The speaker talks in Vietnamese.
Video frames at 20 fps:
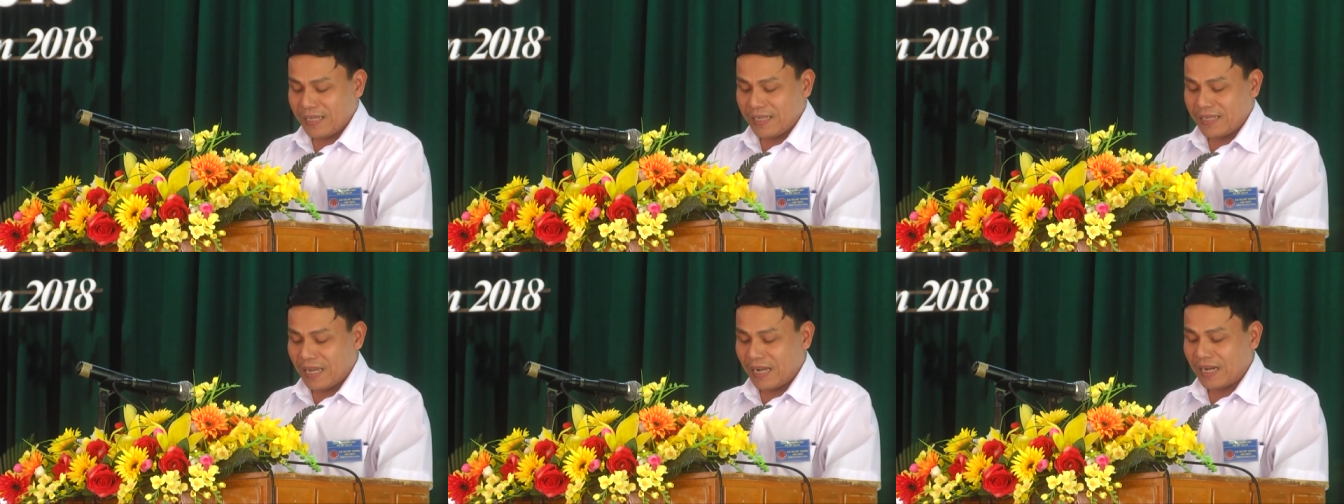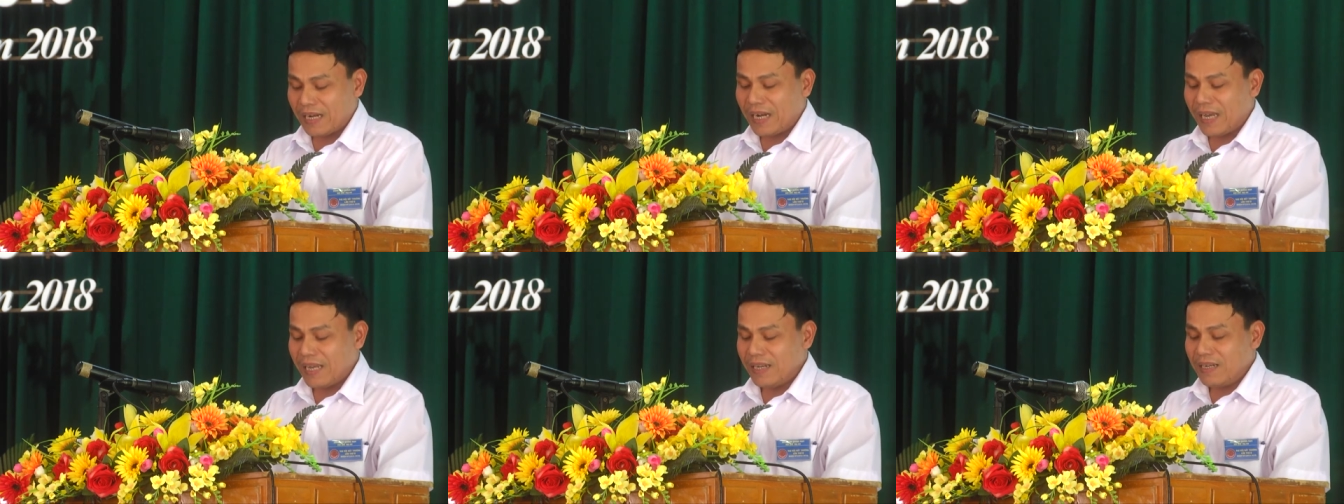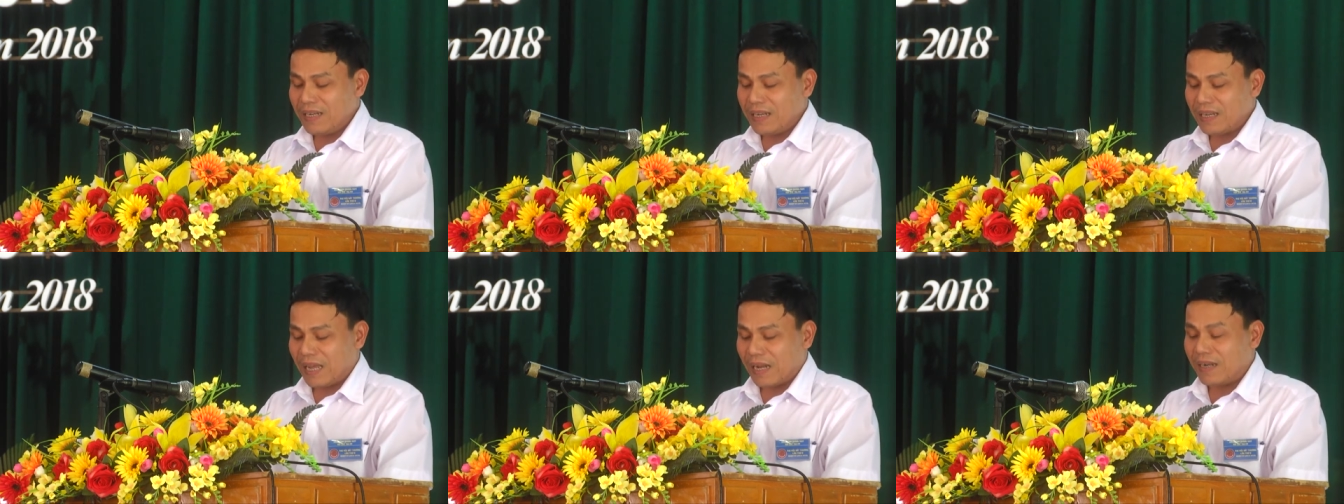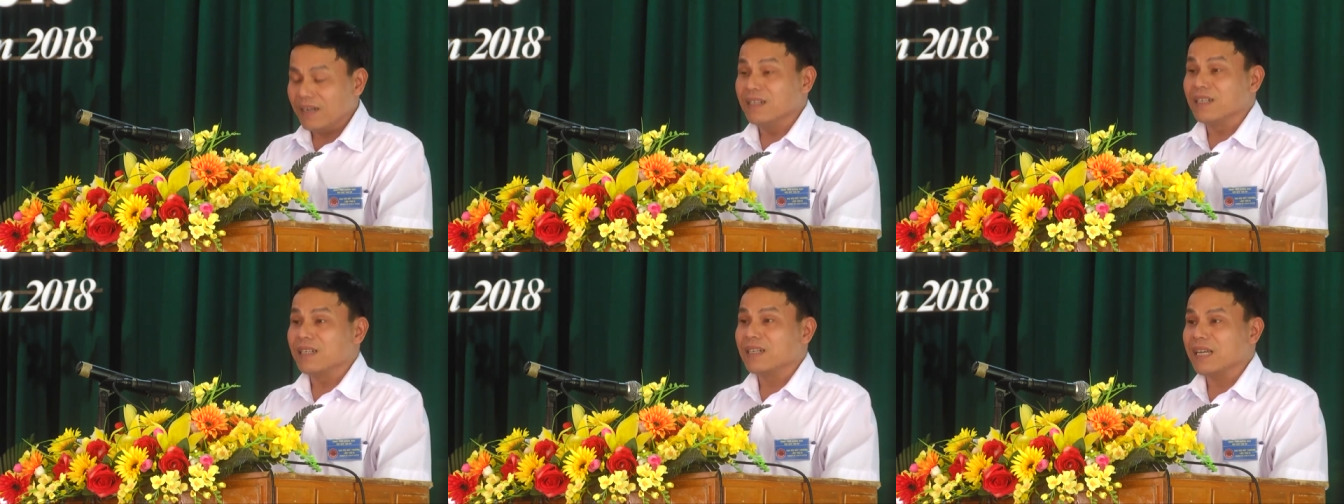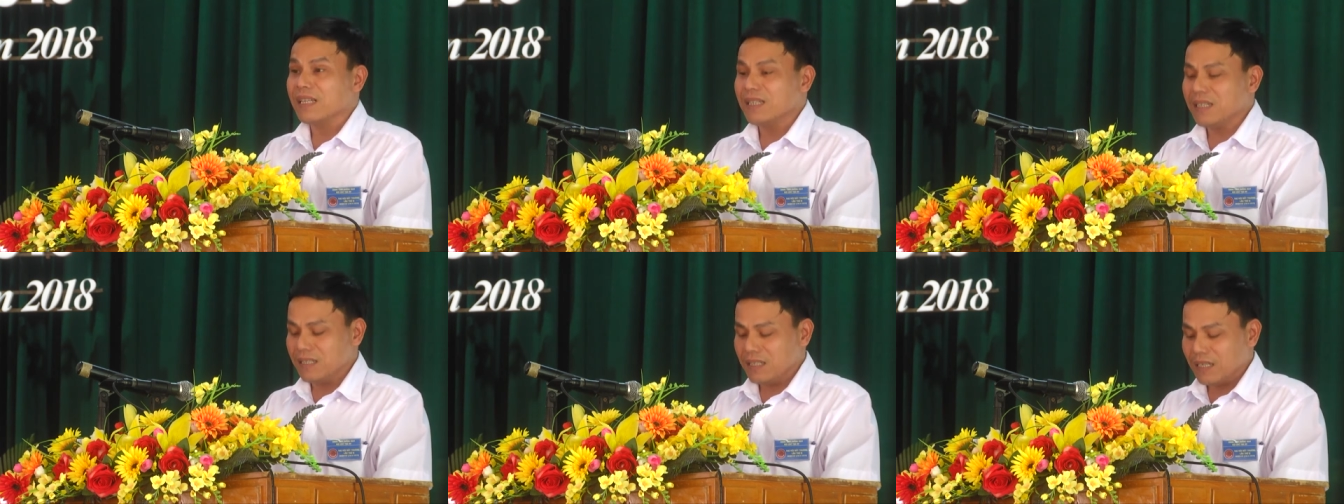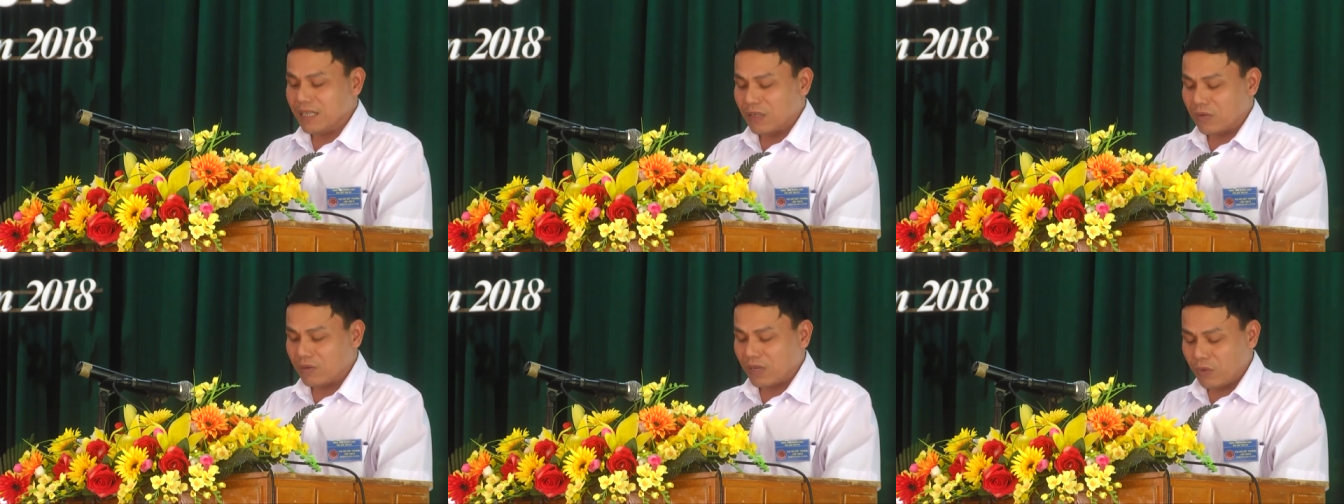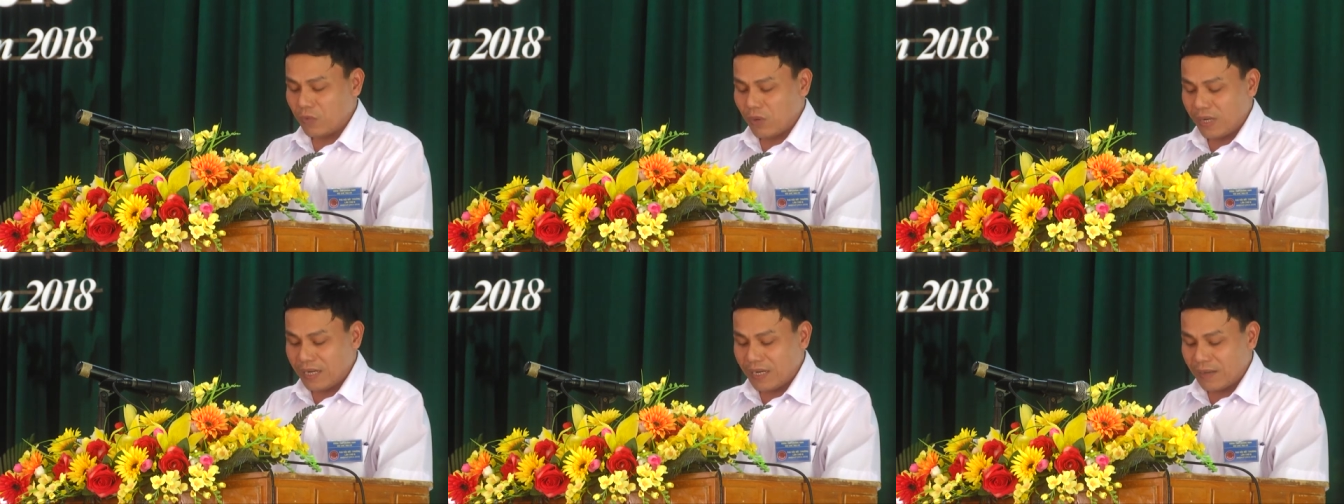dẫn đến là ảnh hưởng đến thương hiệu
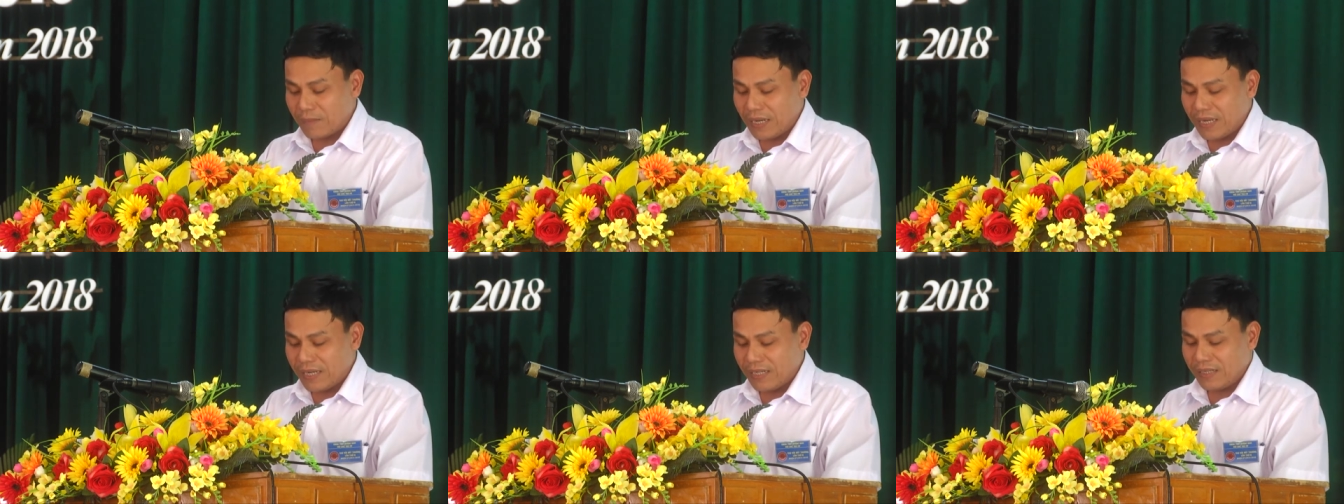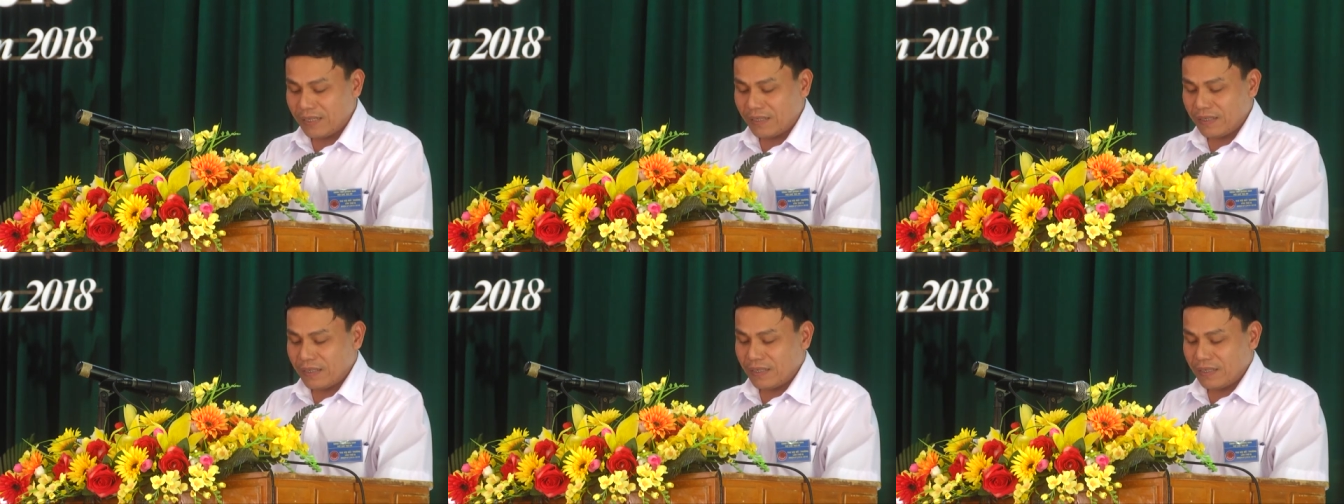cây quế Trà My